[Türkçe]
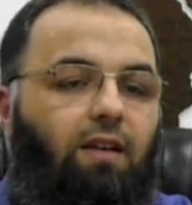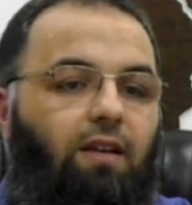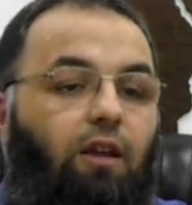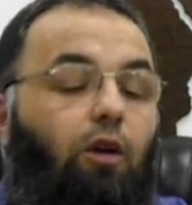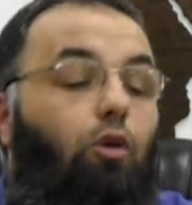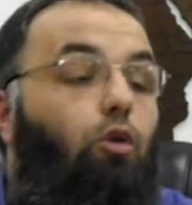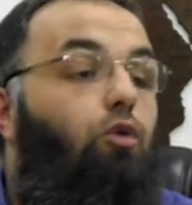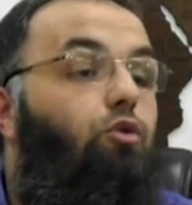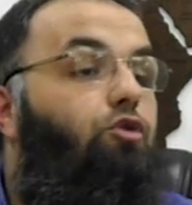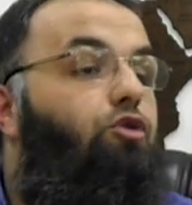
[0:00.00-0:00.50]

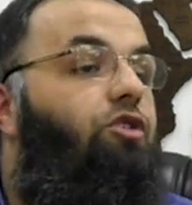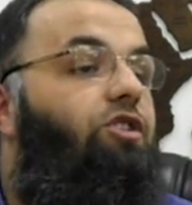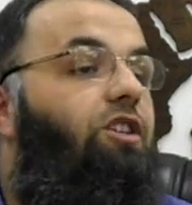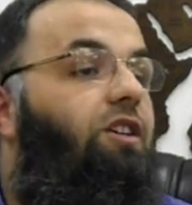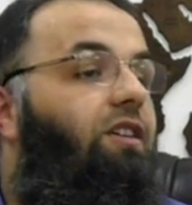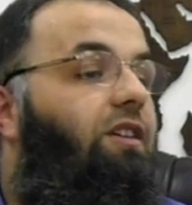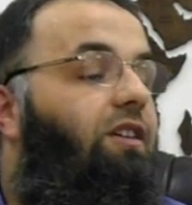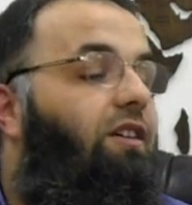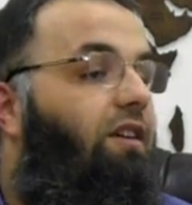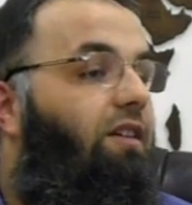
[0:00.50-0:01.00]
Ne
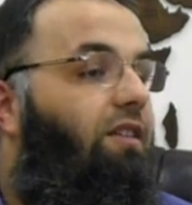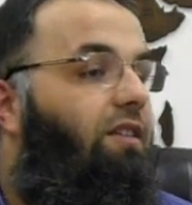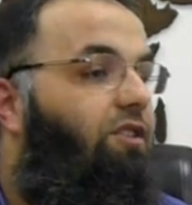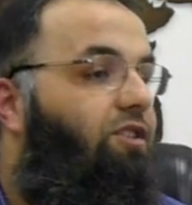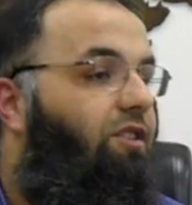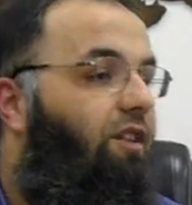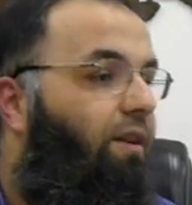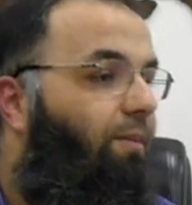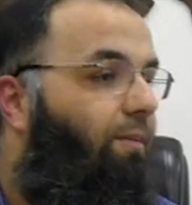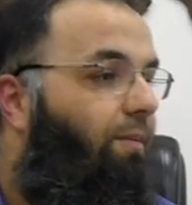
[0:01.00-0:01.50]
konuşacak ki
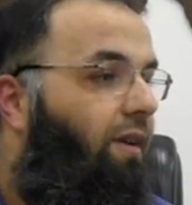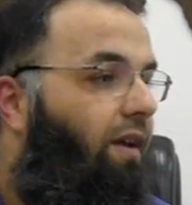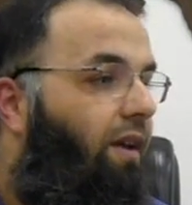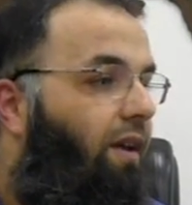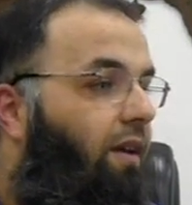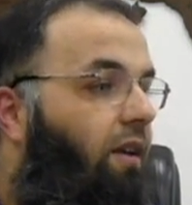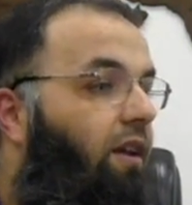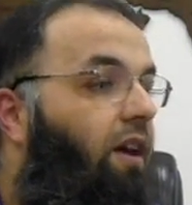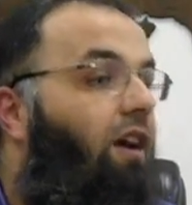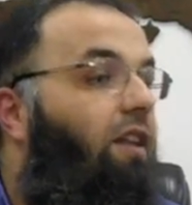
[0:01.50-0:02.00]
kardeşlerim?
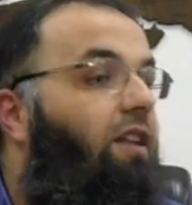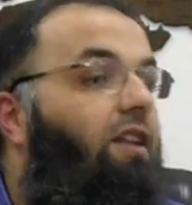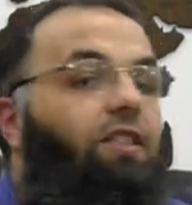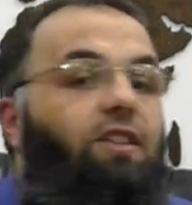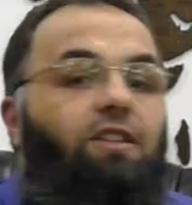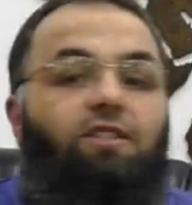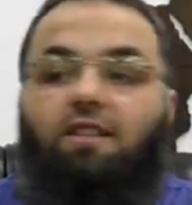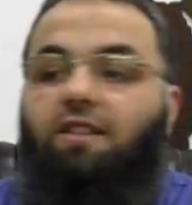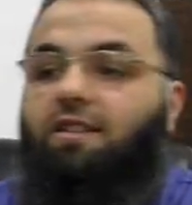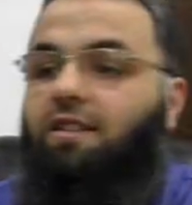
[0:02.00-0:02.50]
Ne
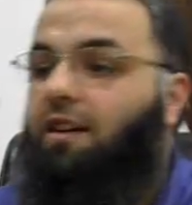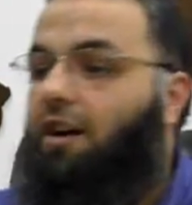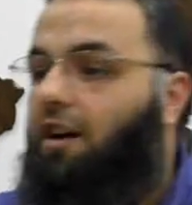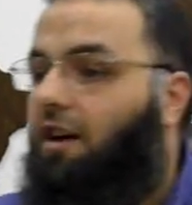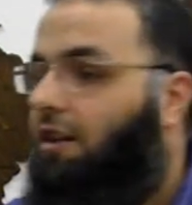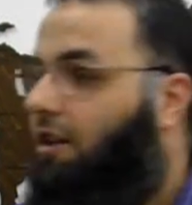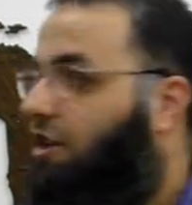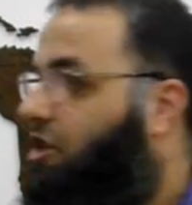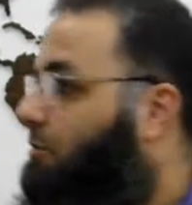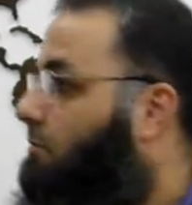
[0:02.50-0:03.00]
anlatacaksın
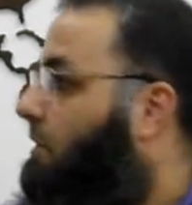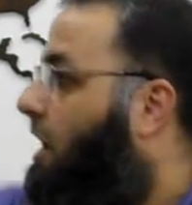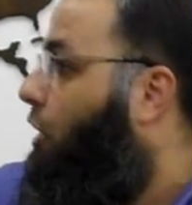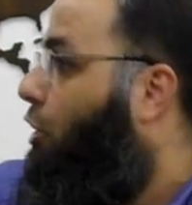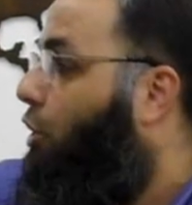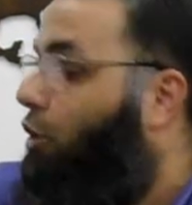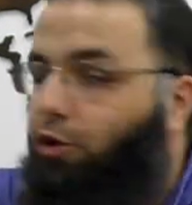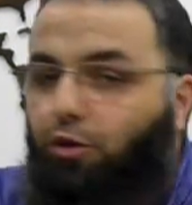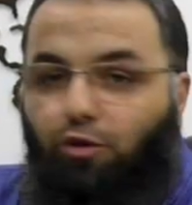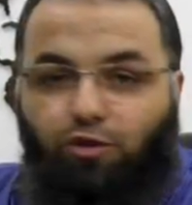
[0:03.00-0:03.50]
kardeşim? Ne
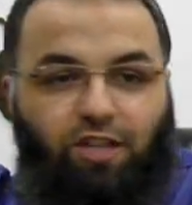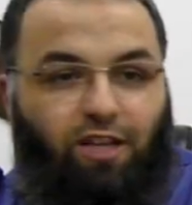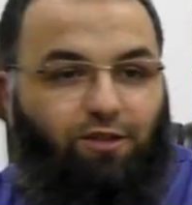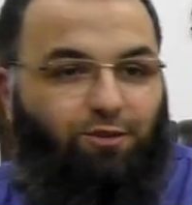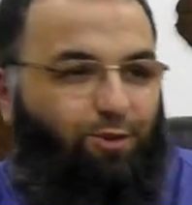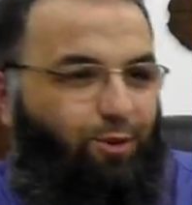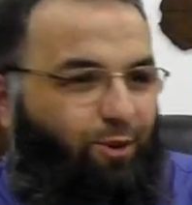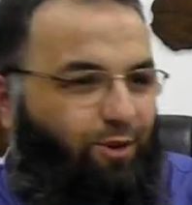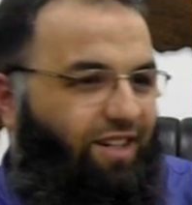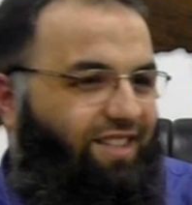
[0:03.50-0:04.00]
gördün sen
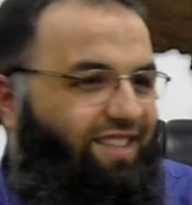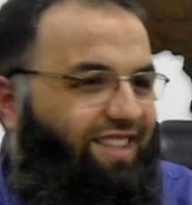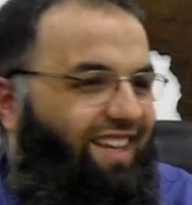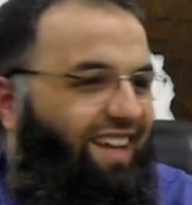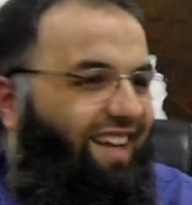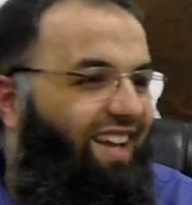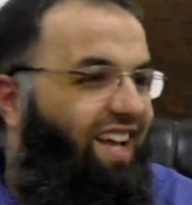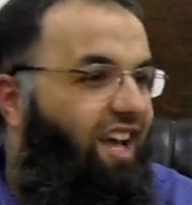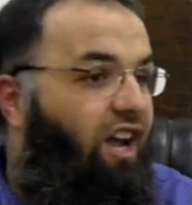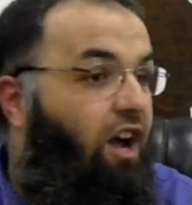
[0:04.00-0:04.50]

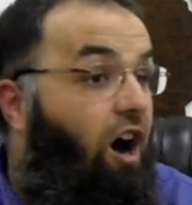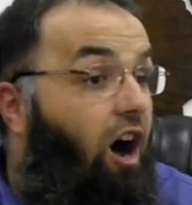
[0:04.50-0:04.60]
sokakta?